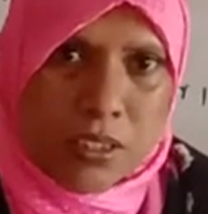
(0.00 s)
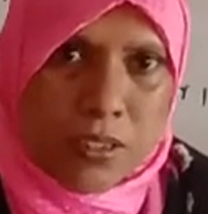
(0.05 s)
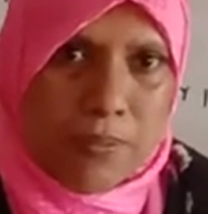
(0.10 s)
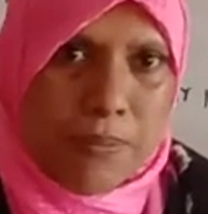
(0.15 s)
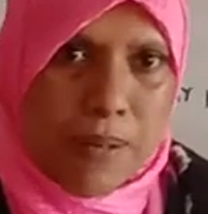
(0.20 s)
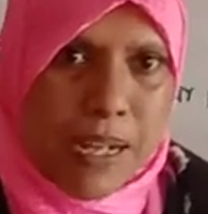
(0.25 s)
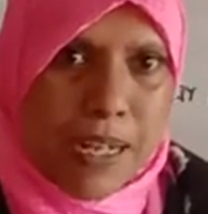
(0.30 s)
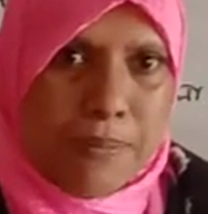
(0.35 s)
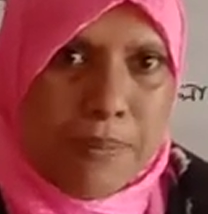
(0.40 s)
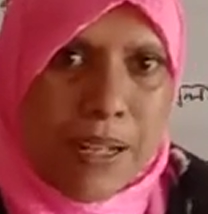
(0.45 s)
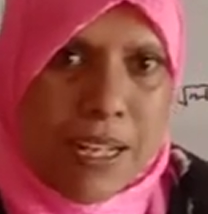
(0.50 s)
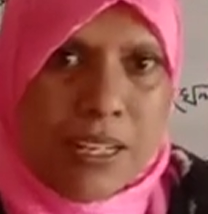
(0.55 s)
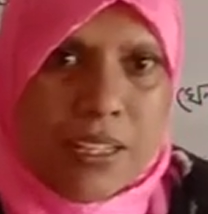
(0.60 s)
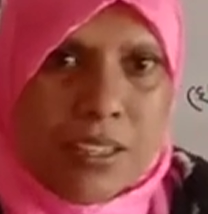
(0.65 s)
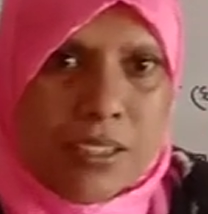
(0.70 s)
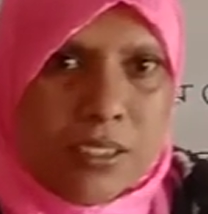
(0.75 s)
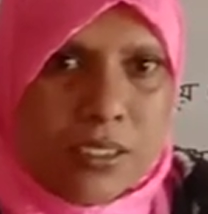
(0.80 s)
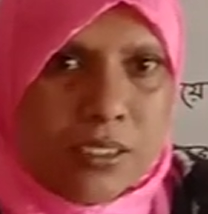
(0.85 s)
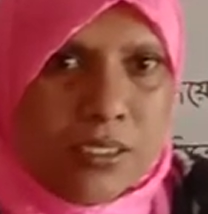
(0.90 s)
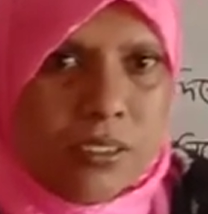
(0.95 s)
বারবার
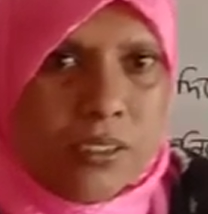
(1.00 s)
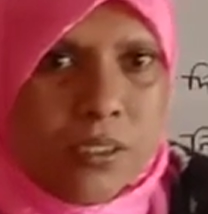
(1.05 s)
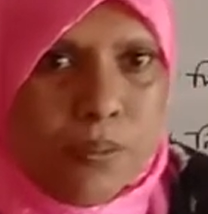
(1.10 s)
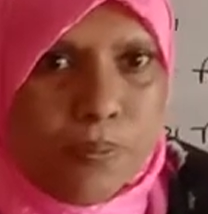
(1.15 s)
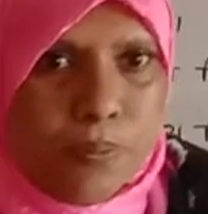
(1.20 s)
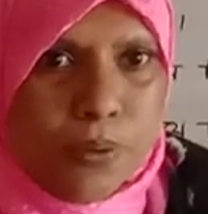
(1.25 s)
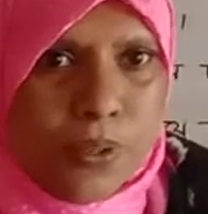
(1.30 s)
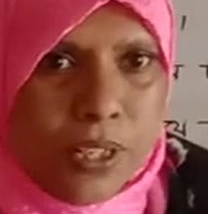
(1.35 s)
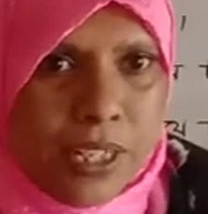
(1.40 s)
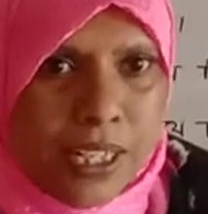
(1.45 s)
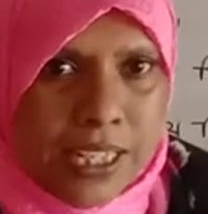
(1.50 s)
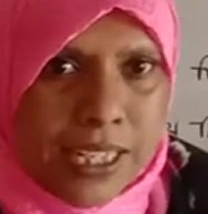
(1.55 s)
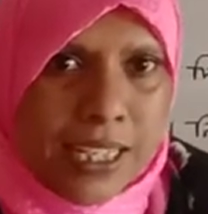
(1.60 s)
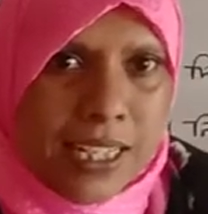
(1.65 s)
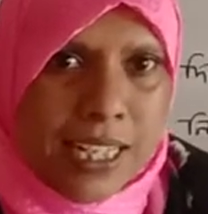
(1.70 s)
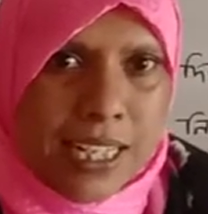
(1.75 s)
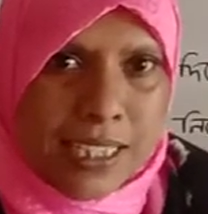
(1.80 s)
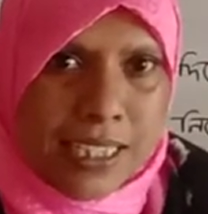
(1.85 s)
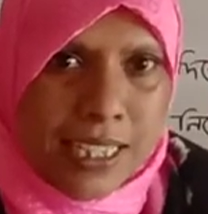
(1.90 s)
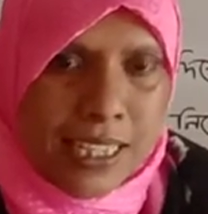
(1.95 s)
পড়ে
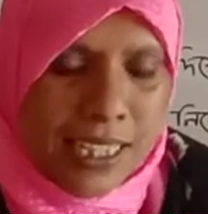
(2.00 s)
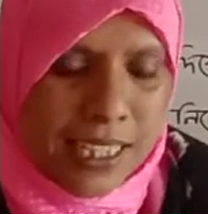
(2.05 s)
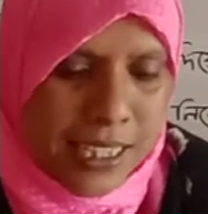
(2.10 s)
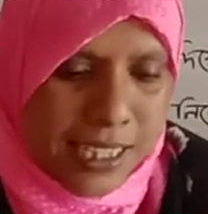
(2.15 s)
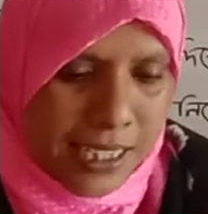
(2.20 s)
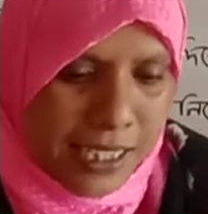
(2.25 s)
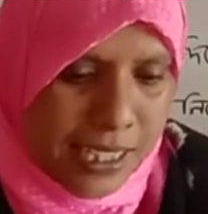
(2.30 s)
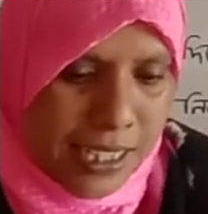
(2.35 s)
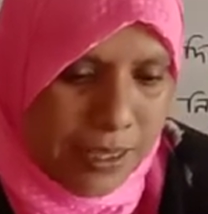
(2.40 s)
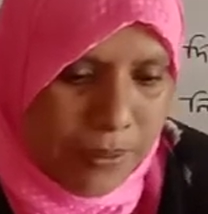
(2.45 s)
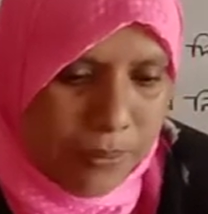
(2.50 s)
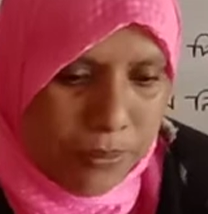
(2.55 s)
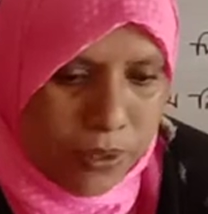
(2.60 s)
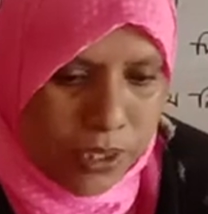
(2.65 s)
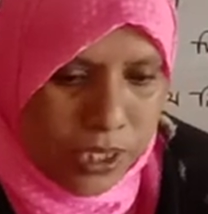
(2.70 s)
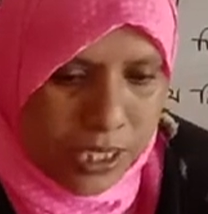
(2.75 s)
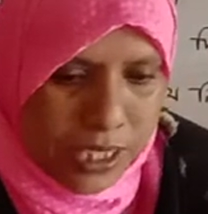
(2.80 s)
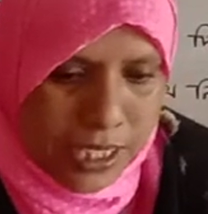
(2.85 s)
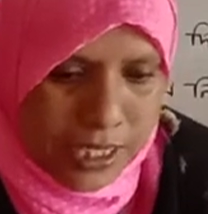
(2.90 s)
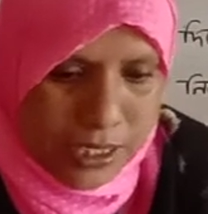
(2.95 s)
খাতায় লিখলে
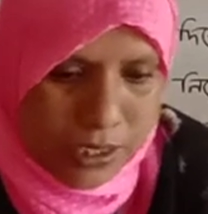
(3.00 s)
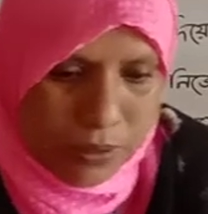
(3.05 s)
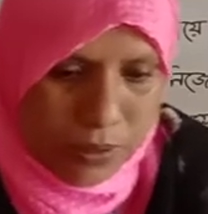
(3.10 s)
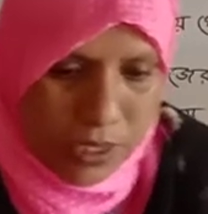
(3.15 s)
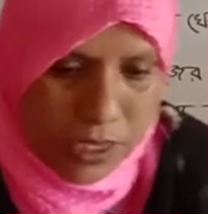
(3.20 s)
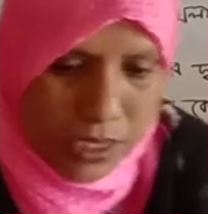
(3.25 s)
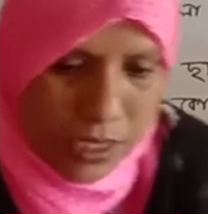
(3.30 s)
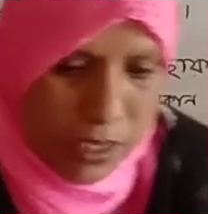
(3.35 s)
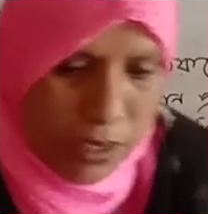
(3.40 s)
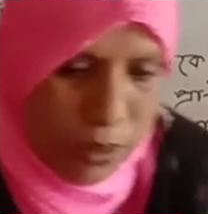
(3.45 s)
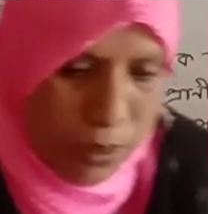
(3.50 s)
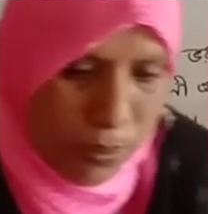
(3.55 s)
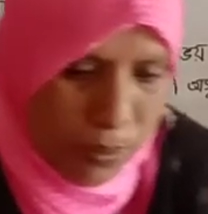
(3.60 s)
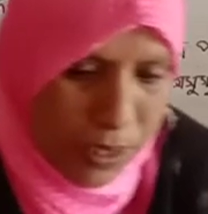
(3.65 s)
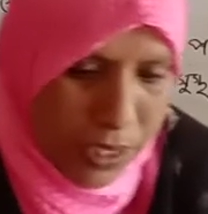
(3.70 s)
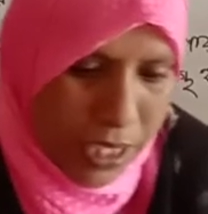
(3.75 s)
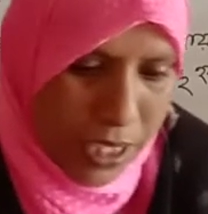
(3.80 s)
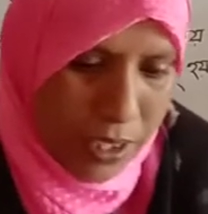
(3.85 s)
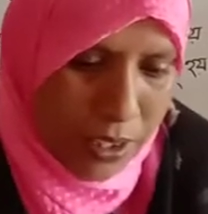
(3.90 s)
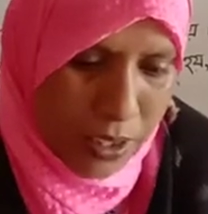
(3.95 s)
মনে রাখতে অনেকটা
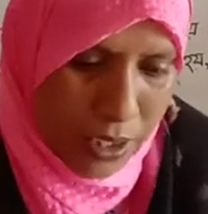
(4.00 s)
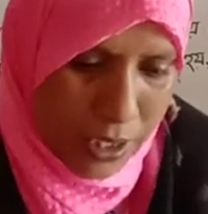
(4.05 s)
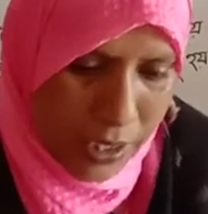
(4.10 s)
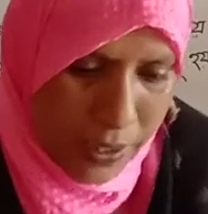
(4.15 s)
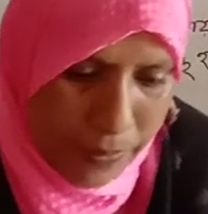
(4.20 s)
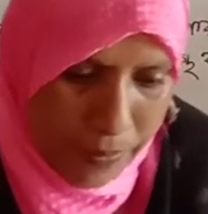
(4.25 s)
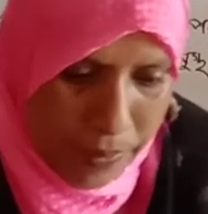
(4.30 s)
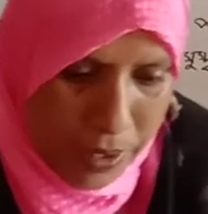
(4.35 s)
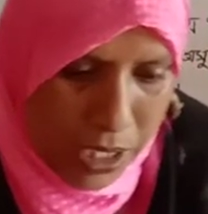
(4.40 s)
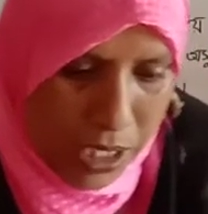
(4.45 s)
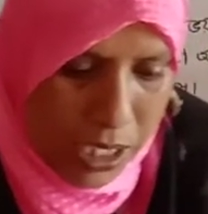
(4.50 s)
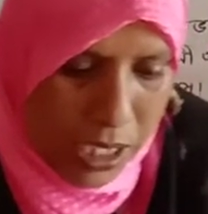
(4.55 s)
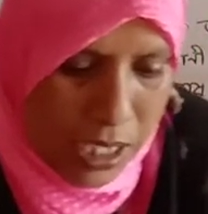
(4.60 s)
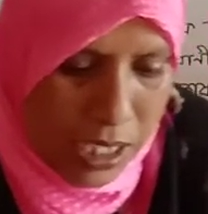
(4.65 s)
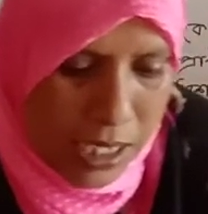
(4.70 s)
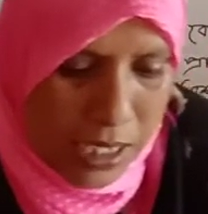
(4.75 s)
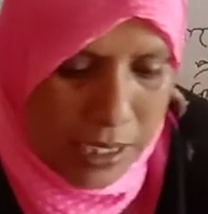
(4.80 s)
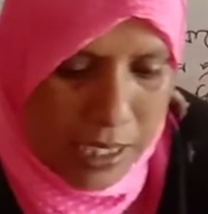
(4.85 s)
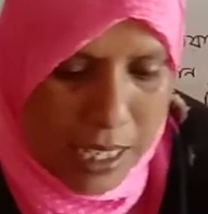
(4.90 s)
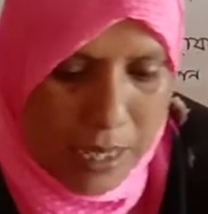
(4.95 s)
সুবিধা হয়
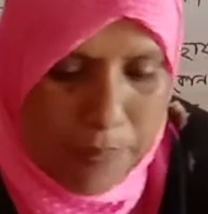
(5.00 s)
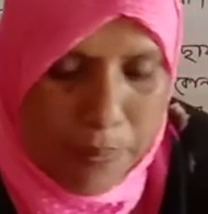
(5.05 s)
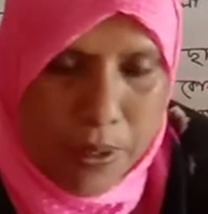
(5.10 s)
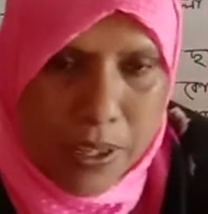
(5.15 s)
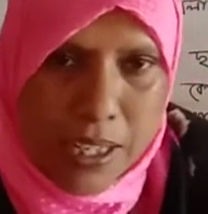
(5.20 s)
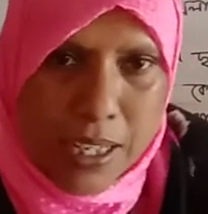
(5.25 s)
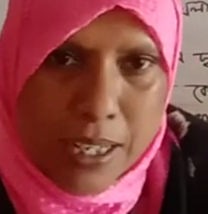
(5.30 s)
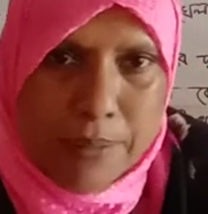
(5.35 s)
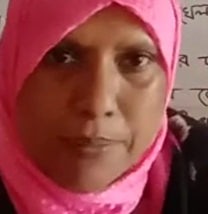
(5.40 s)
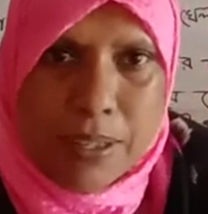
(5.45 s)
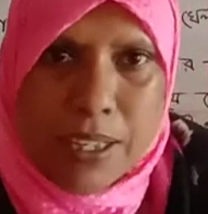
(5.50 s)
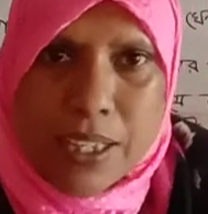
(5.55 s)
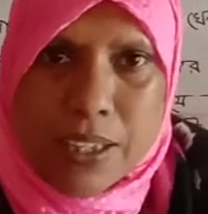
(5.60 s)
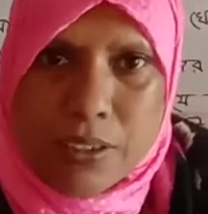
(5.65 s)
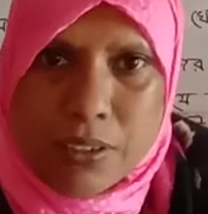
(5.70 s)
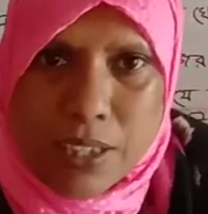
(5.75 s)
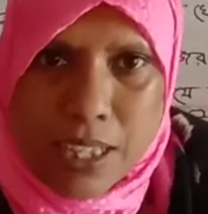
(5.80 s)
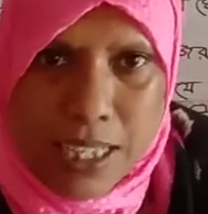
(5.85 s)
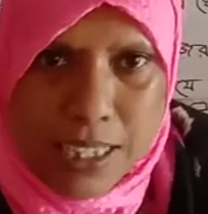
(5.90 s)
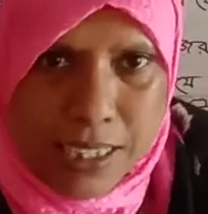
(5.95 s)
তারপরে আমরা
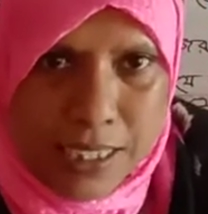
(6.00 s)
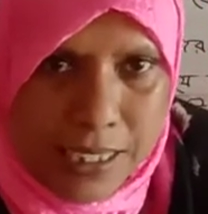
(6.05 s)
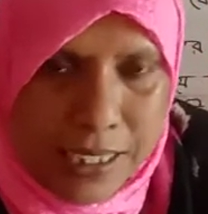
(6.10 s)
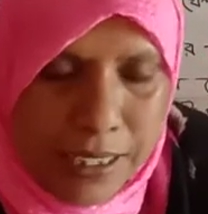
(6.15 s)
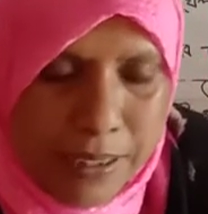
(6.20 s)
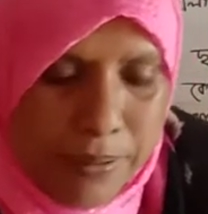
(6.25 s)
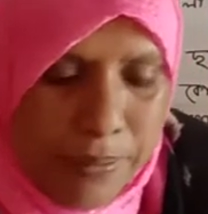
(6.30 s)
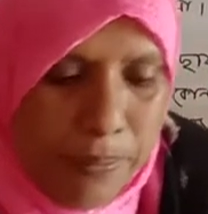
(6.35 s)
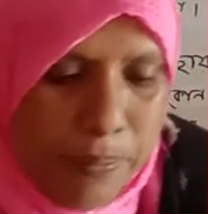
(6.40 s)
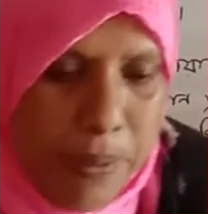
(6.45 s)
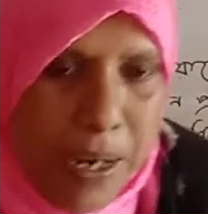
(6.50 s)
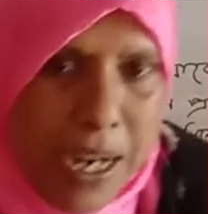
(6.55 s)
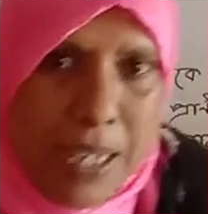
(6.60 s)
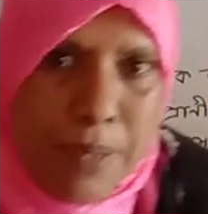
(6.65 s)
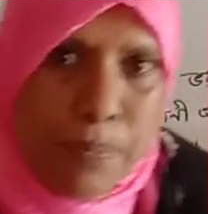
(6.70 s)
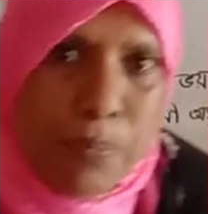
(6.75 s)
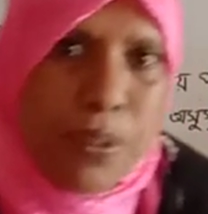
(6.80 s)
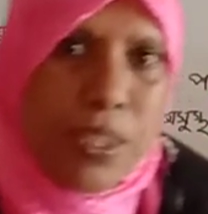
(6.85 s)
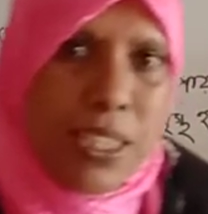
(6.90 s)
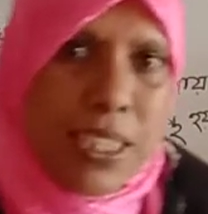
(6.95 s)
এখন আসি পাঠ
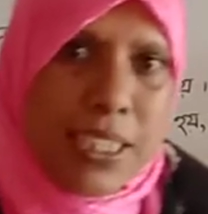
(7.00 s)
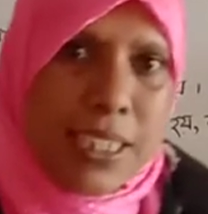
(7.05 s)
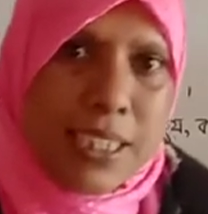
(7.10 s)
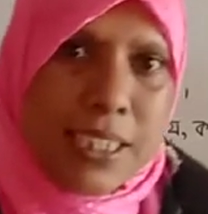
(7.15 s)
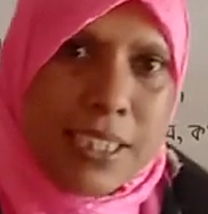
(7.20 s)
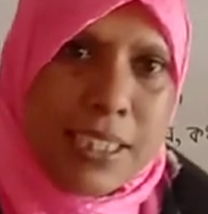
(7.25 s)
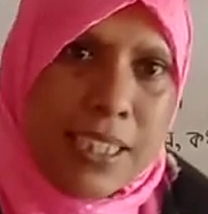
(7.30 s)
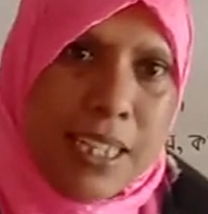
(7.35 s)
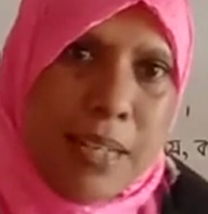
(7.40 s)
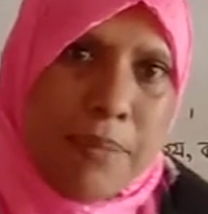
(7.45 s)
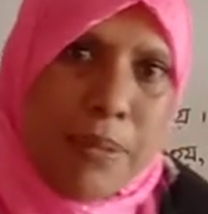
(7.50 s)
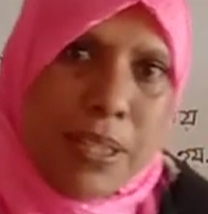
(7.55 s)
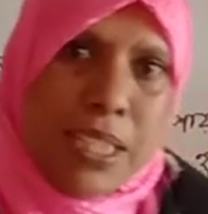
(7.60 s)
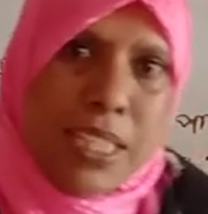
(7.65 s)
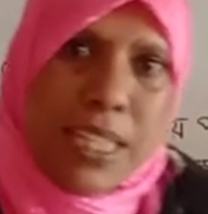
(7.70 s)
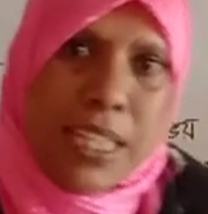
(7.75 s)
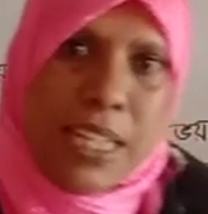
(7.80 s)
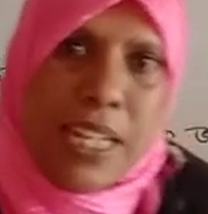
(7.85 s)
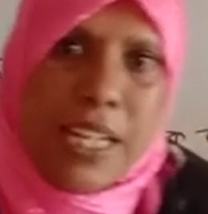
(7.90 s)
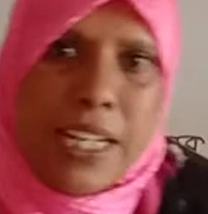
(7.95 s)
পরিচিতি
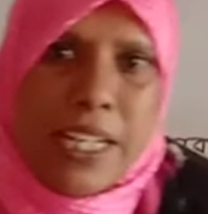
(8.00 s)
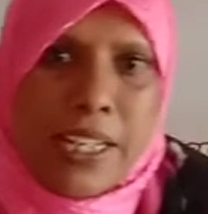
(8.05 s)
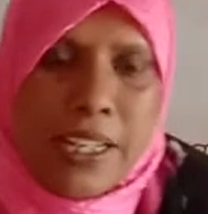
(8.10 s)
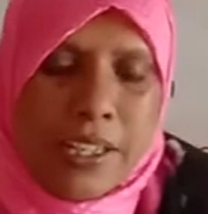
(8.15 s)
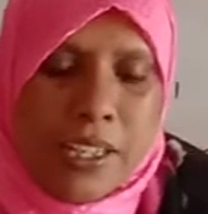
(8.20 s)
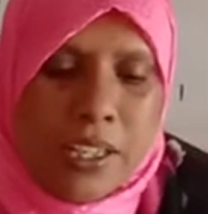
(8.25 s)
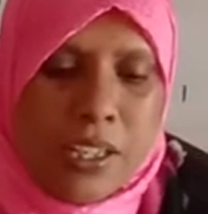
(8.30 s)
আমাদের এই